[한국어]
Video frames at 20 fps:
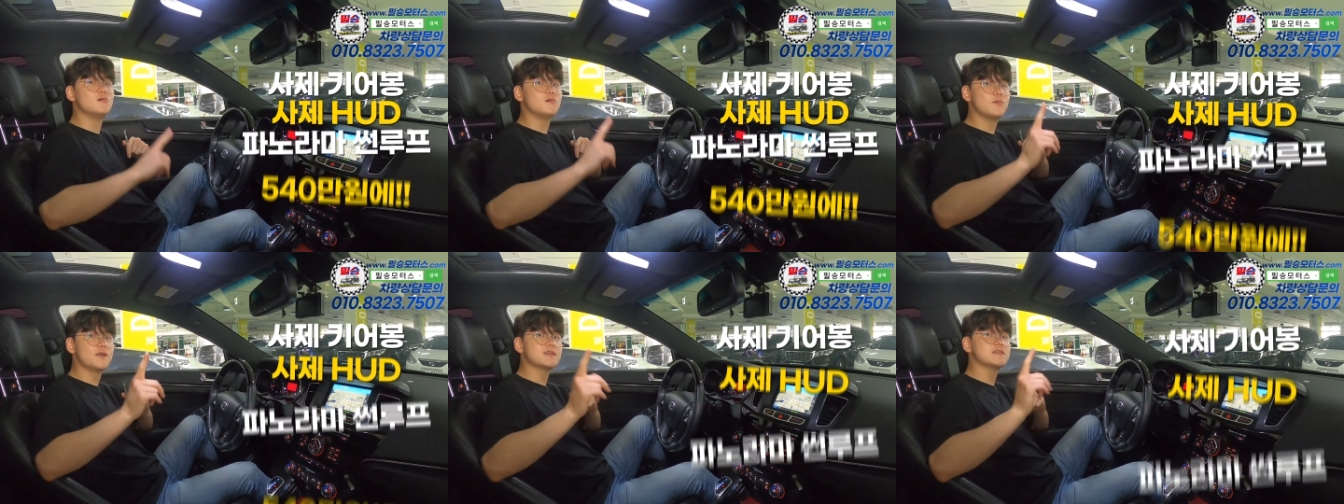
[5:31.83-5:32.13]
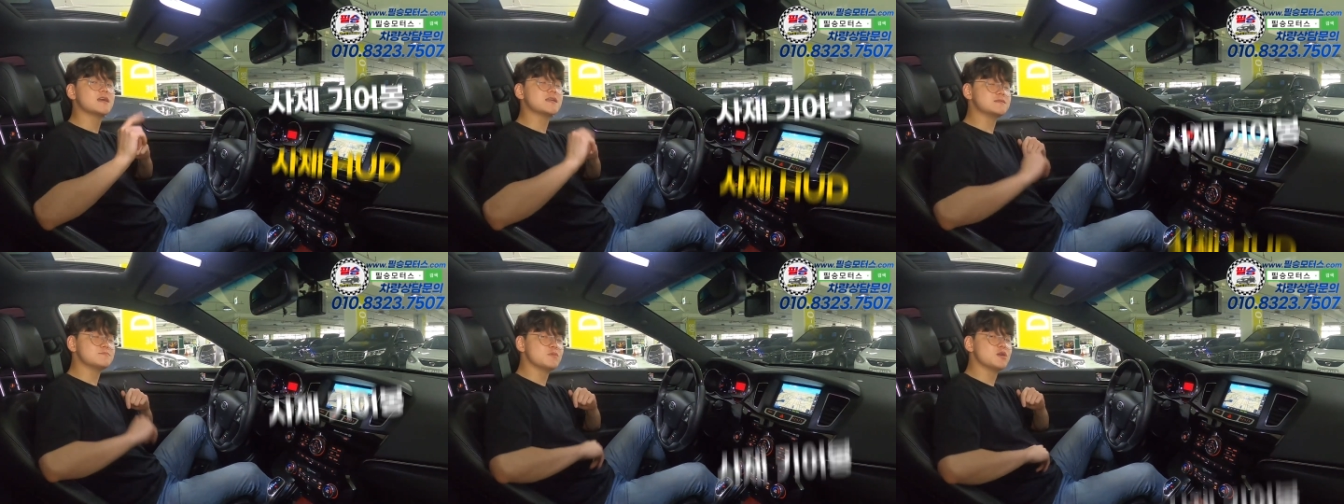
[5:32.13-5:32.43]

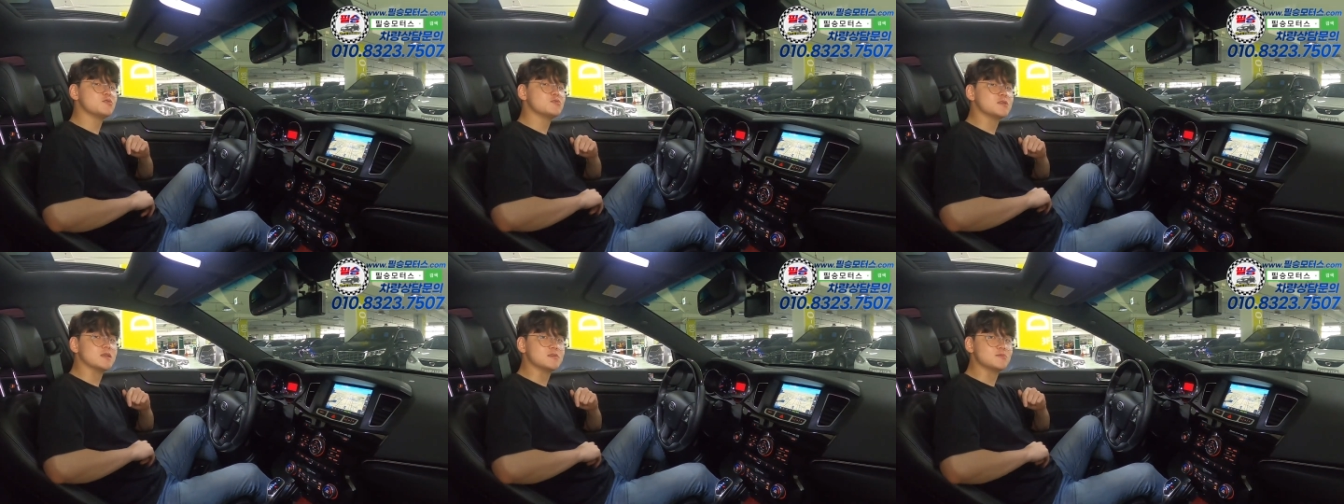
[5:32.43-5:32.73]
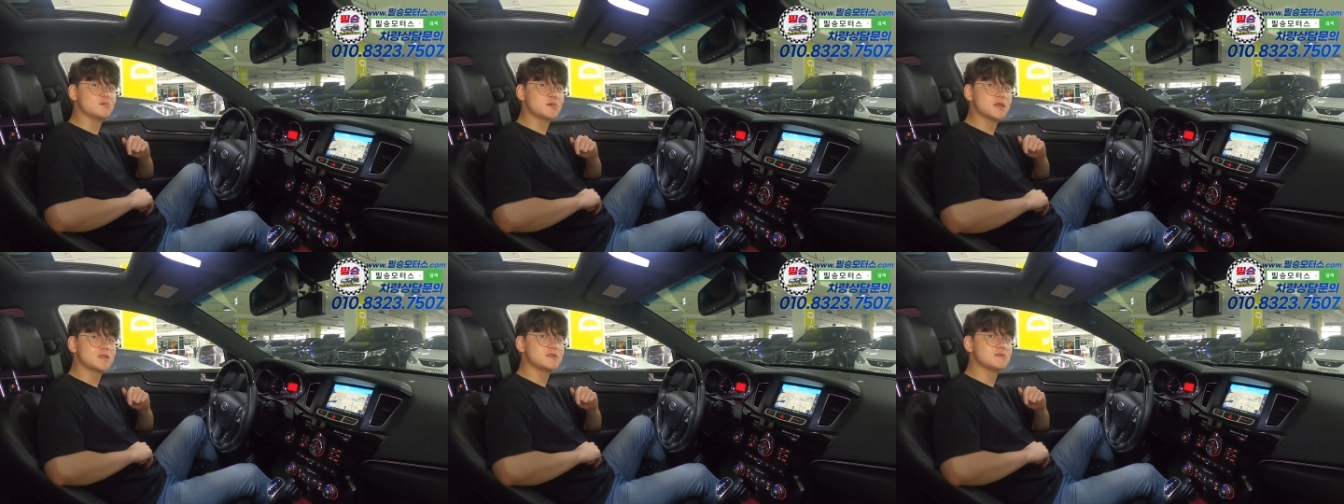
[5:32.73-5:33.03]
540만원에
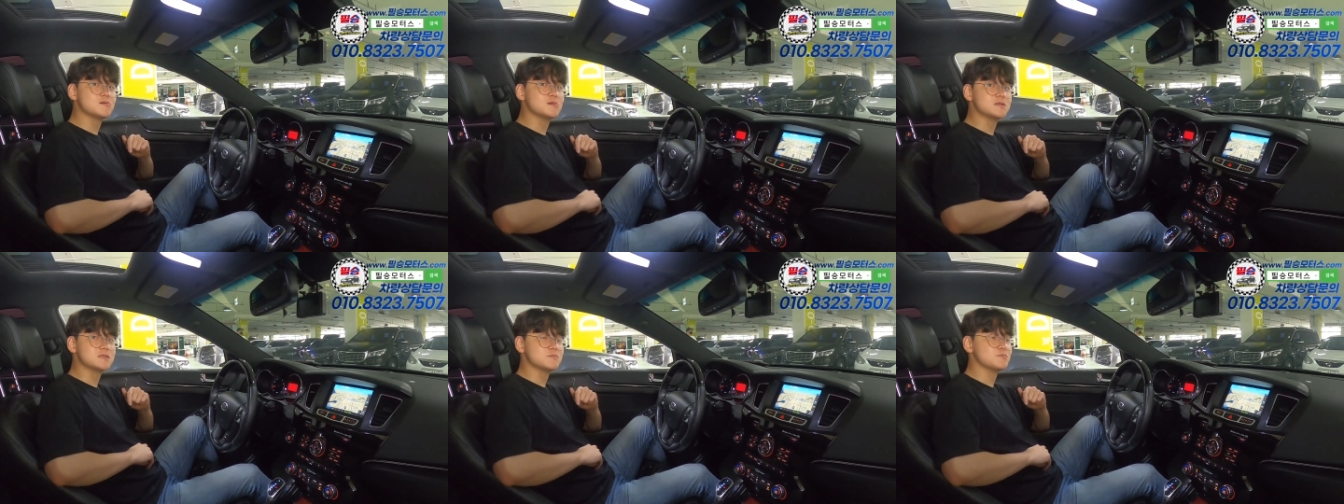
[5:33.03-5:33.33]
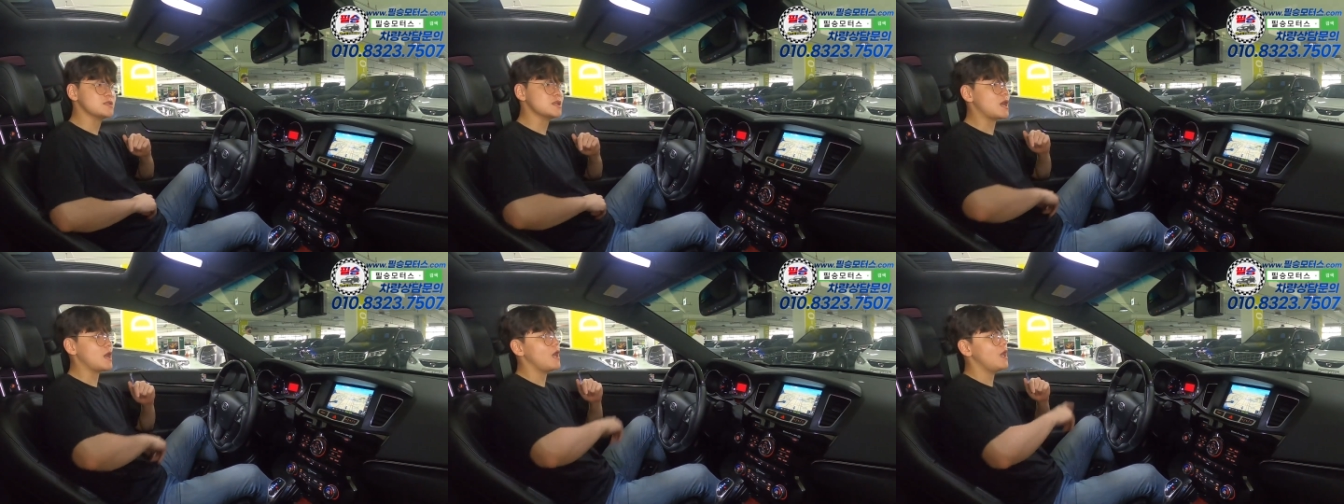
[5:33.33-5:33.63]
소개해 드리고
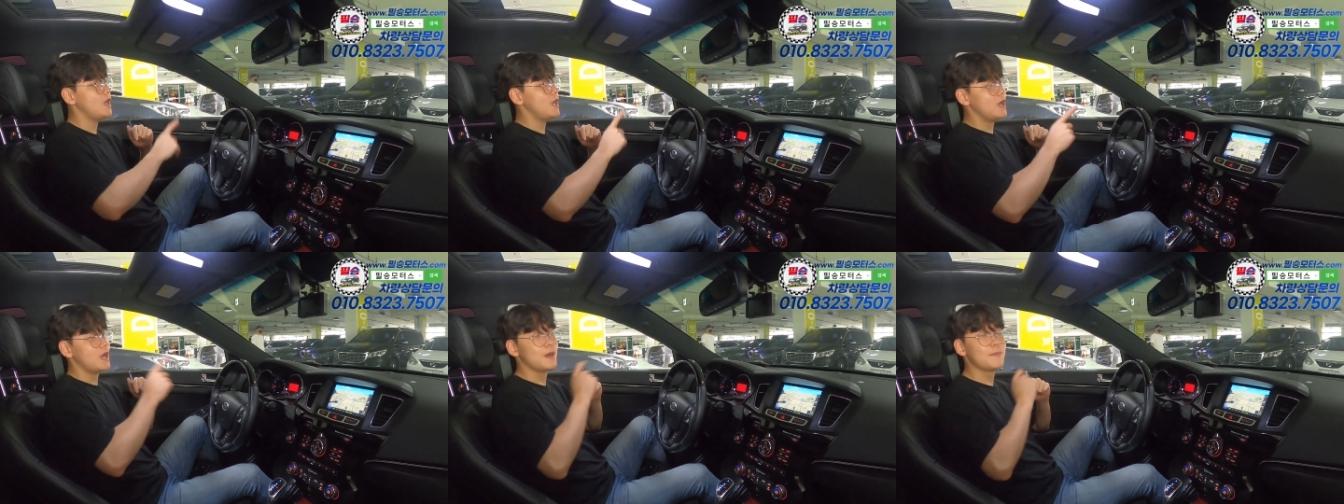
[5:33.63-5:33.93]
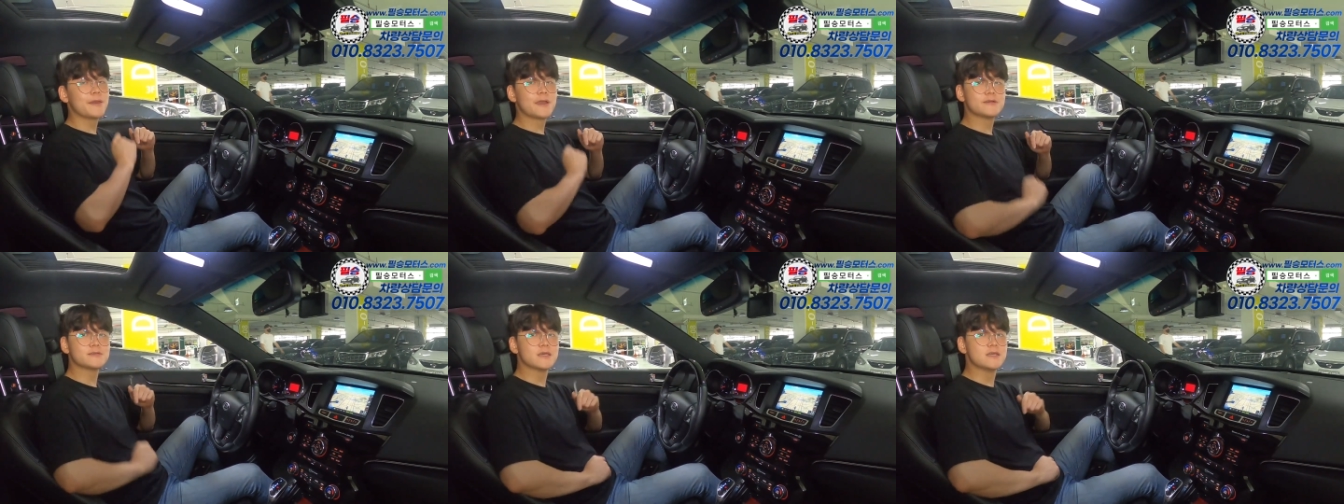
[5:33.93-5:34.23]
있습니다.
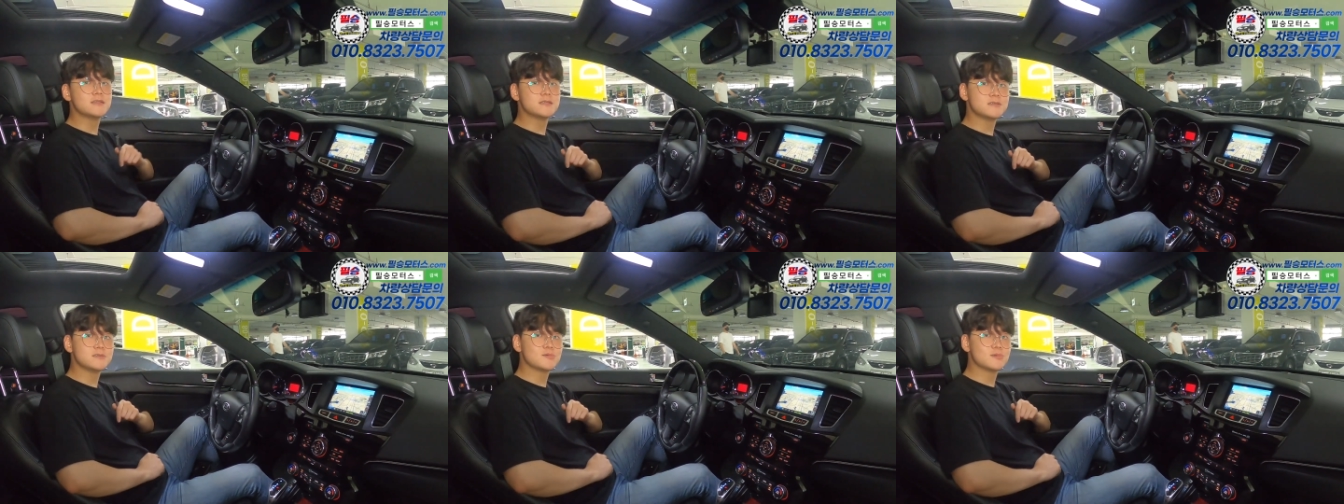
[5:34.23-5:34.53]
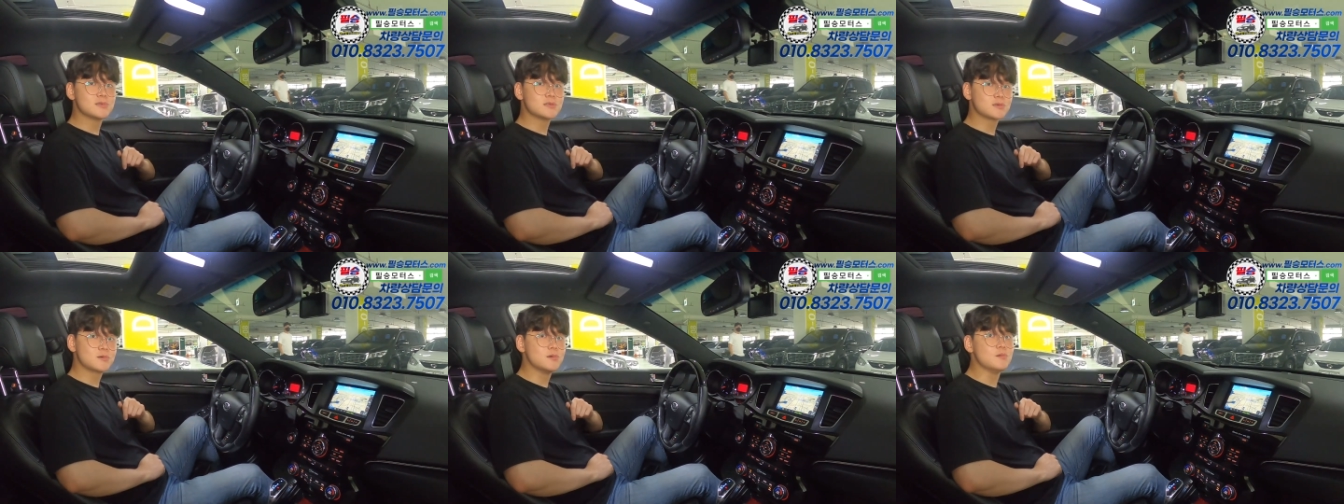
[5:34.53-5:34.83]
앞에 가서 엔진
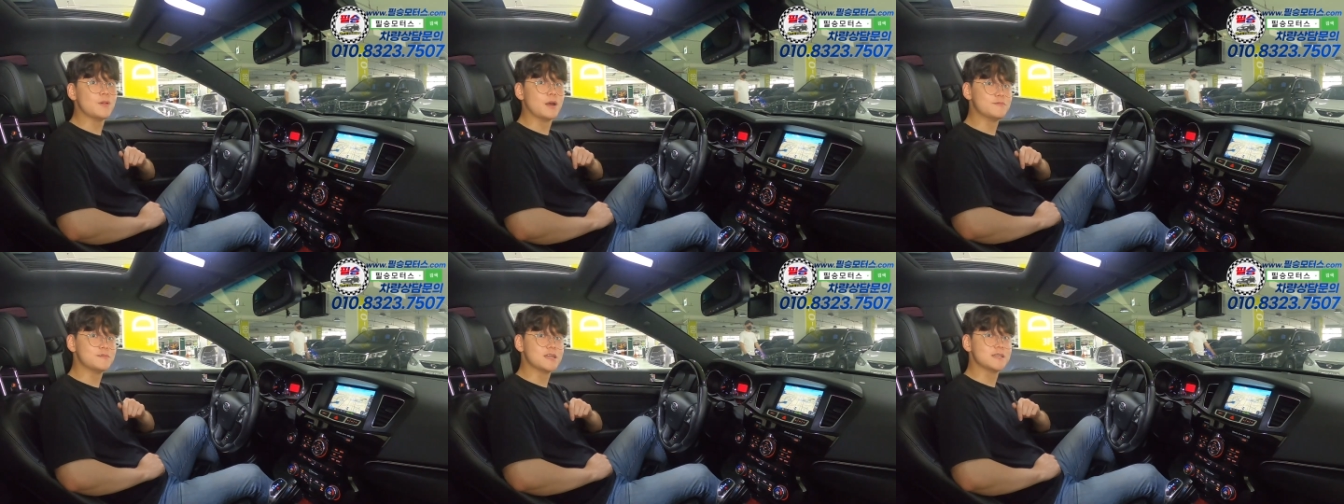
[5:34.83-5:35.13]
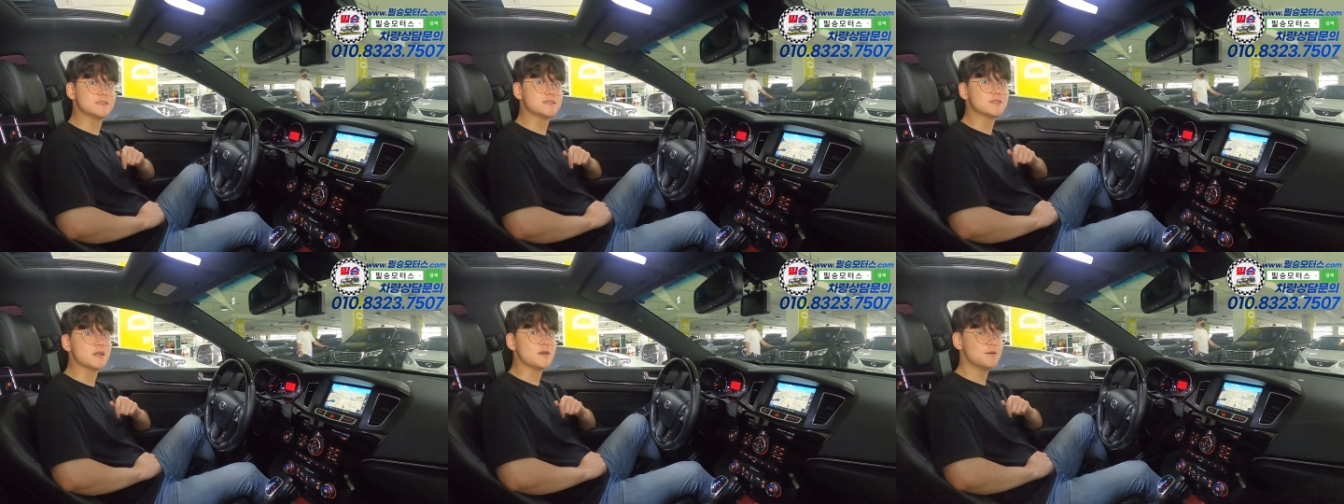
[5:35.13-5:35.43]
소리 듣고 마무리
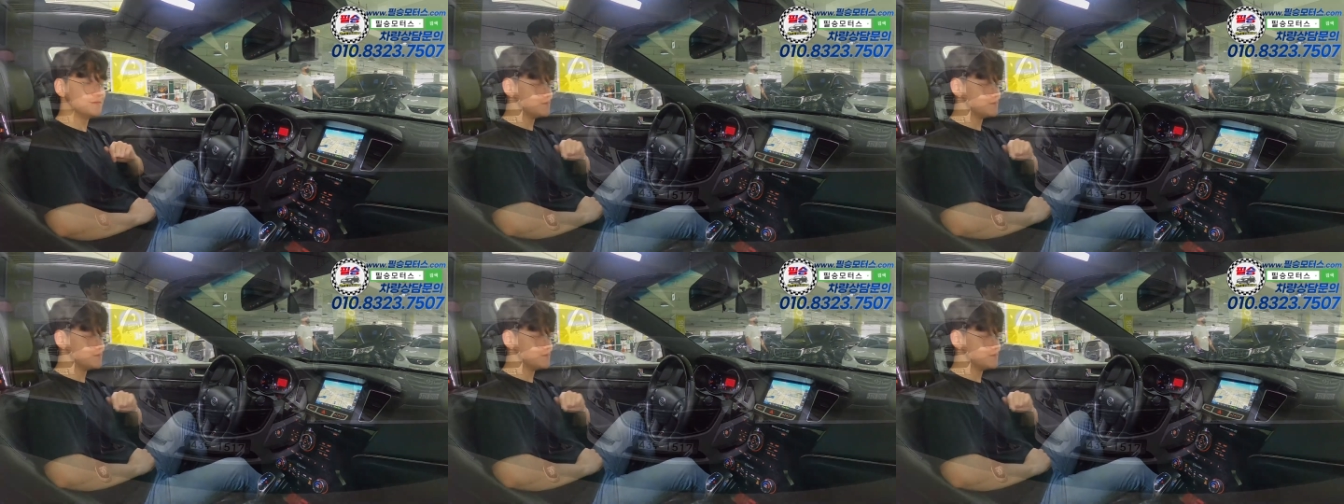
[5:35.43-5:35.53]
하시죠.